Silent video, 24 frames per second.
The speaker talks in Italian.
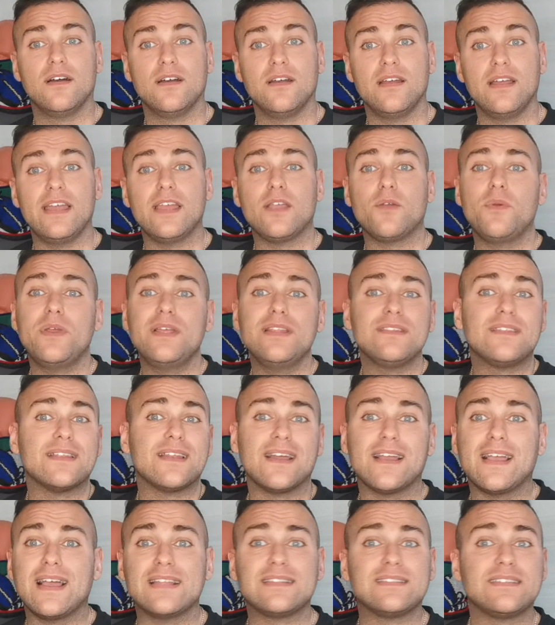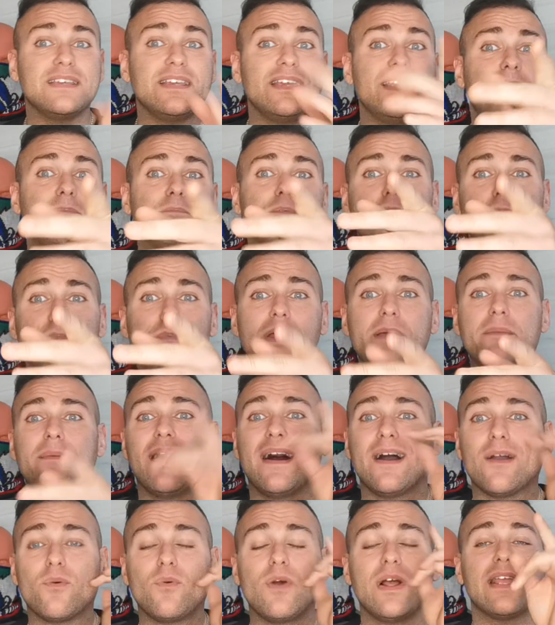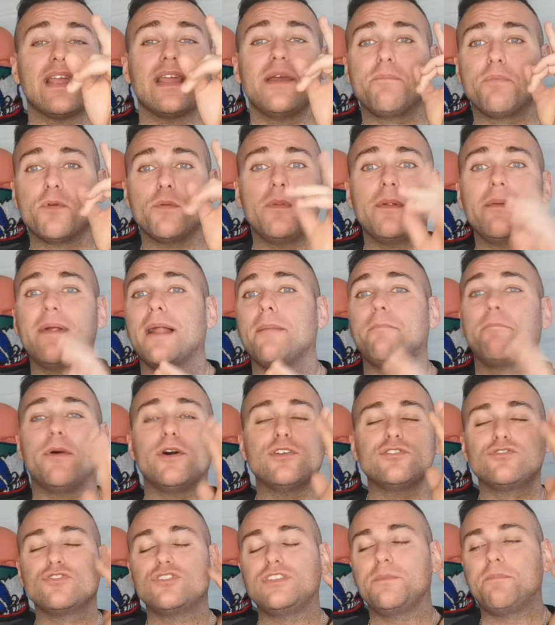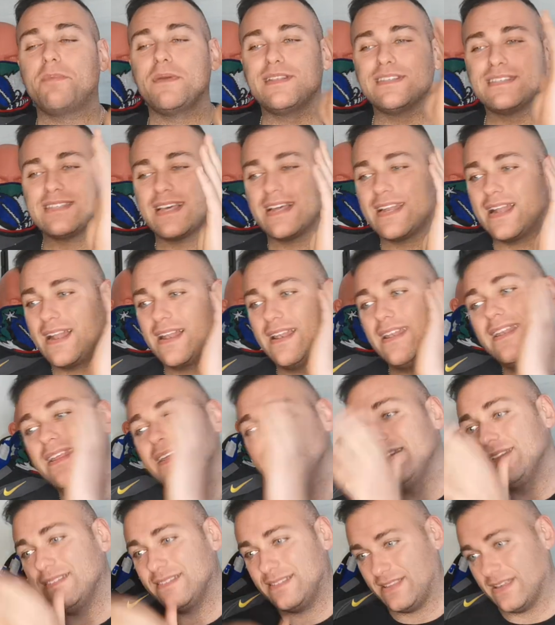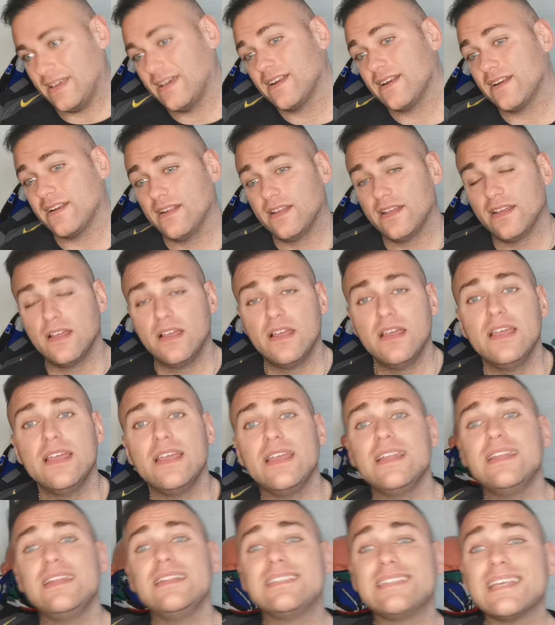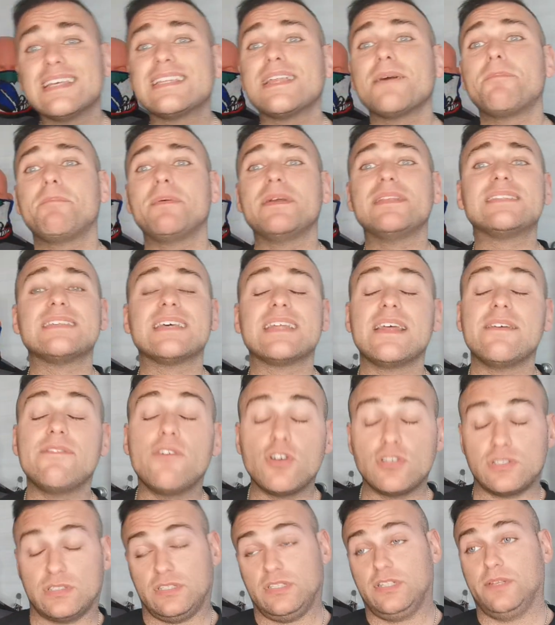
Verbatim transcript: E quindi ragazzi, il problema, qualche problema, al posto di pensare all'Inter, Iniziate a pensare ai vostri